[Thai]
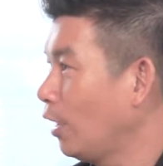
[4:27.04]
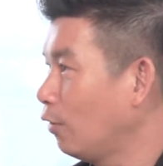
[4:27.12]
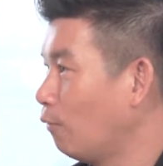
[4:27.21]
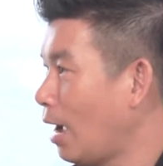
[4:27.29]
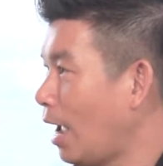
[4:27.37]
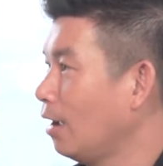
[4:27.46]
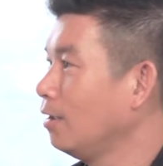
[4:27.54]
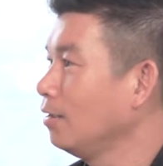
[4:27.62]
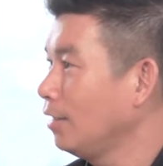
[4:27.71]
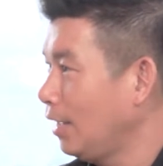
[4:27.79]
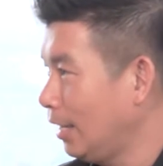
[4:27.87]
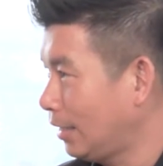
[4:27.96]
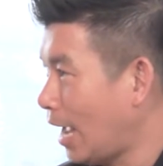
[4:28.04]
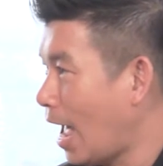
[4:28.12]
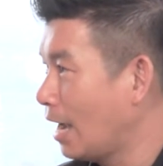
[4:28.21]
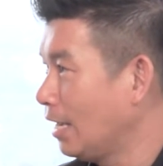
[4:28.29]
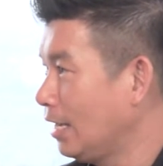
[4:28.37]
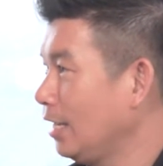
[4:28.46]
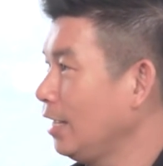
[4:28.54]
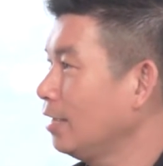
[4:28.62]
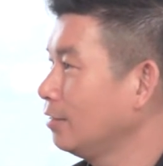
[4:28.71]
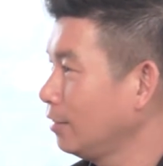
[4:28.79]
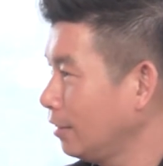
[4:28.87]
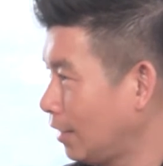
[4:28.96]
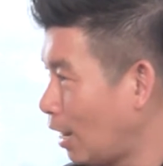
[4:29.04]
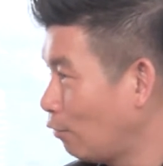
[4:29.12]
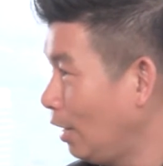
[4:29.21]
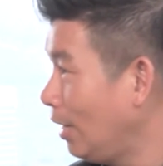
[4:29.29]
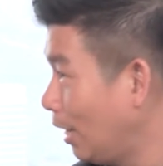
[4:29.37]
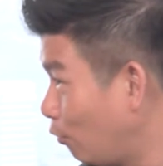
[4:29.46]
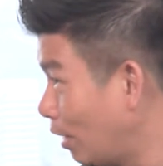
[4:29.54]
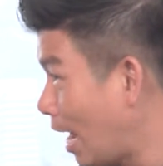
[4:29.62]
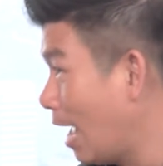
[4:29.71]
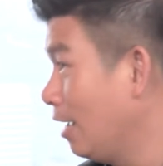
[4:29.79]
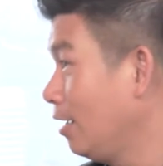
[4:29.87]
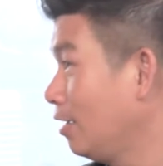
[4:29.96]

เองว่าเหตุการณ์นี้เราได้เรียนรู้อะไร